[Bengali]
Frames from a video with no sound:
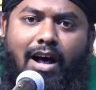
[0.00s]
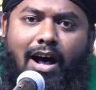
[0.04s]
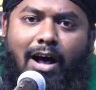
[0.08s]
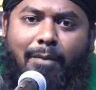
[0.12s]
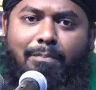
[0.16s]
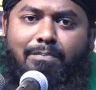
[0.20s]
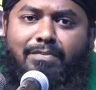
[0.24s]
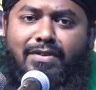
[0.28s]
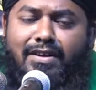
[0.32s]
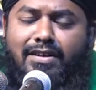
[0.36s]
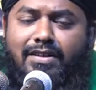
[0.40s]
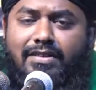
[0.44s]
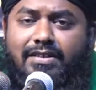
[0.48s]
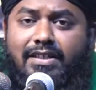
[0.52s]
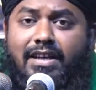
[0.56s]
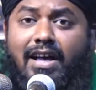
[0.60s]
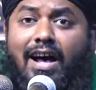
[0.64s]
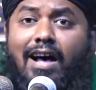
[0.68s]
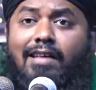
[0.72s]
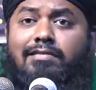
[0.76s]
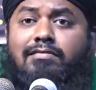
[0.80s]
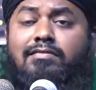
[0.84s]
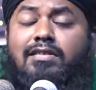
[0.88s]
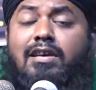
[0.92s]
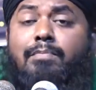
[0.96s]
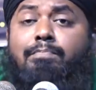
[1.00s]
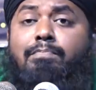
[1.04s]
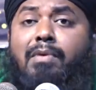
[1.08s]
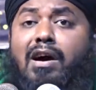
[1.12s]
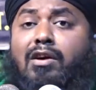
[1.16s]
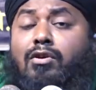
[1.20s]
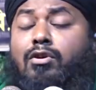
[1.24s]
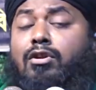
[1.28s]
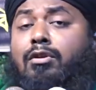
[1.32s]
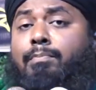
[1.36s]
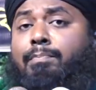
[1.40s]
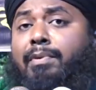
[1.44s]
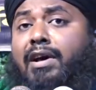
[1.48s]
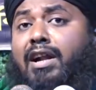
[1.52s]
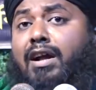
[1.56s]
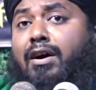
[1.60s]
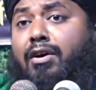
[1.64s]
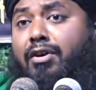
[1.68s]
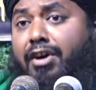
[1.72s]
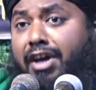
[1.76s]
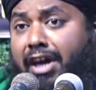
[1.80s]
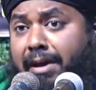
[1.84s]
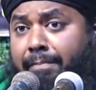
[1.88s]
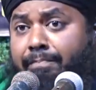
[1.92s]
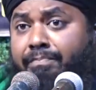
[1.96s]
আপনি যে আজকে পাগল পারা
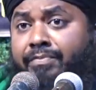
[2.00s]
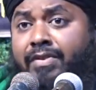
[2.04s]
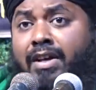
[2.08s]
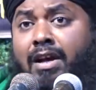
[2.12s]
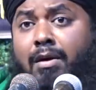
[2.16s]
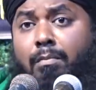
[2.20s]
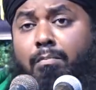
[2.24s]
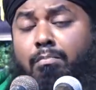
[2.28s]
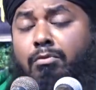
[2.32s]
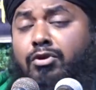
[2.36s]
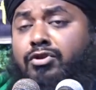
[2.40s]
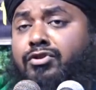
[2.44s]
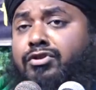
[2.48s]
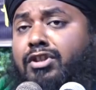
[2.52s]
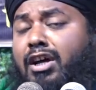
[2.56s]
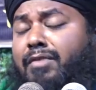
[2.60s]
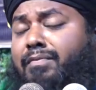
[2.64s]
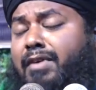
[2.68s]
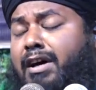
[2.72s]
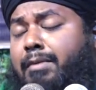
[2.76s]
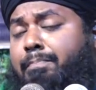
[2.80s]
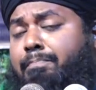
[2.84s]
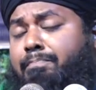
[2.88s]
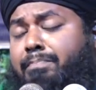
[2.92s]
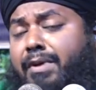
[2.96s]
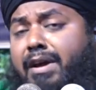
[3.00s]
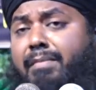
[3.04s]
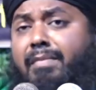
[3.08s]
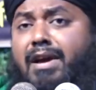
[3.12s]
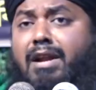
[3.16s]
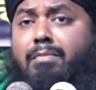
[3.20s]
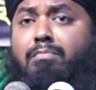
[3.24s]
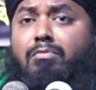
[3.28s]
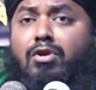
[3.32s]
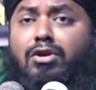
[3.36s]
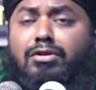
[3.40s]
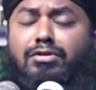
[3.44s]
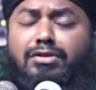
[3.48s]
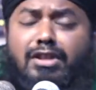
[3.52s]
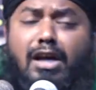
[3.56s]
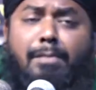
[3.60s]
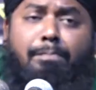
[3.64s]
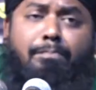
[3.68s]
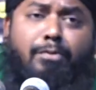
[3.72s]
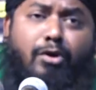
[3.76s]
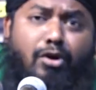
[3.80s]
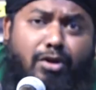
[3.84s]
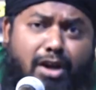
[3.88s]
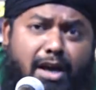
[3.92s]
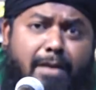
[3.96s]
হয়ে মুস্তাফার প্রেমের মধ্যে
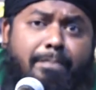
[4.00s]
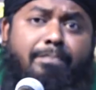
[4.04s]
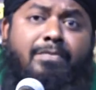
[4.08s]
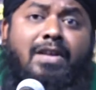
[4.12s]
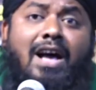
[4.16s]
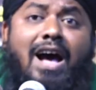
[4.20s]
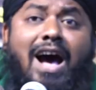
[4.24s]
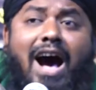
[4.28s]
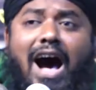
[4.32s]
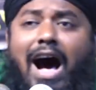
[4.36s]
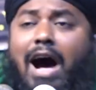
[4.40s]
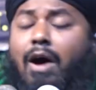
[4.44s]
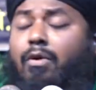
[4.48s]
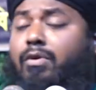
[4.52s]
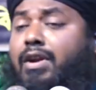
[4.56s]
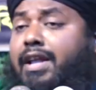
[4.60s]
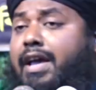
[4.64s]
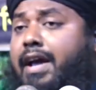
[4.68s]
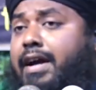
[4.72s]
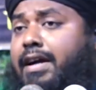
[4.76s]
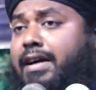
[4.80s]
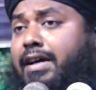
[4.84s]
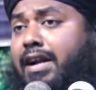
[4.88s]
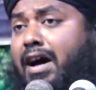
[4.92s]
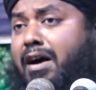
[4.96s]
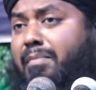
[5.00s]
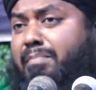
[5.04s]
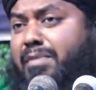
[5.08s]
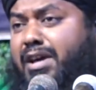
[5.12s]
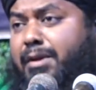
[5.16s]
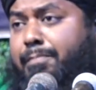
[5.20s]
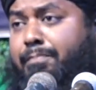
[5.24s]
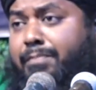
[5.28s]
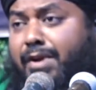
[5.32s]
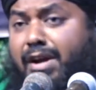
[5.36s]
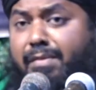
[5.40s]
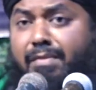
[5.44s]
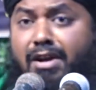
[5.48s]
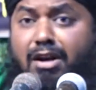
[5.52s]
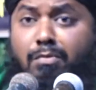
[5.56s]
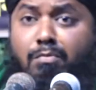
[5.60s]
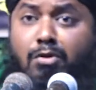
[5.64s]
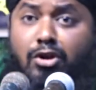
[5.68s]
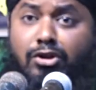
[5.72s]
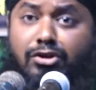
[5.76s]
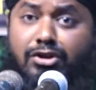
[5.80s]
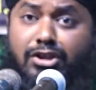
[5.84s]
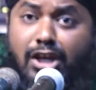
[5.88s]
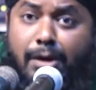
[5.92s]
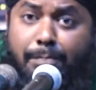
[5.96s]
পড়েন আউলে একরামের প্রেমের
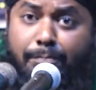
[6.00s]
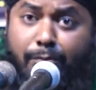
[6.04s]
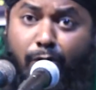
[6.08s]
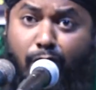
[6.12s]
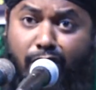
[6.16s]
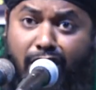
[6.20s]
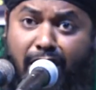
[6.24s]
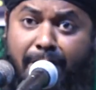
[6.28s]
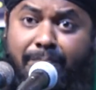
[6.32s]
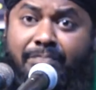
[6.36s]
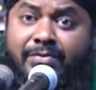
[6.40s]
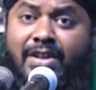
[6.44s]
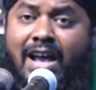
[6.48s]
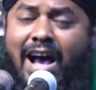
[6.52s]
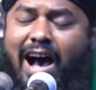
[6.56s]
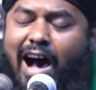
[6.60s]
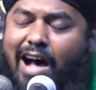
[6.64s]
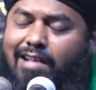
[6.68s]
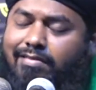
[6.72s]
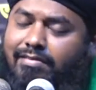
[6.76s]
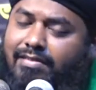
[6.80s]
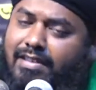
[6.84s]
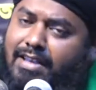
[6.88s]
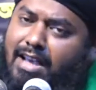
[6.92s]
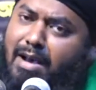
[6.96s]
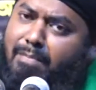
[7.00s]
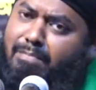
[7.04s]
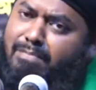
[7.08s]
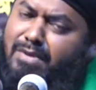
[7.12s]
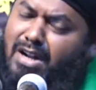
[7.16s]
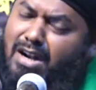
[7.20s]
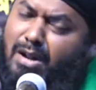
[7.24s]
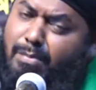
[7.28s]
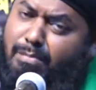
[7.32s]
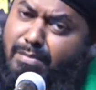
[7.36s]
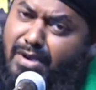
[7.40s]
মধ্যে পড়েন আজকে আপনারা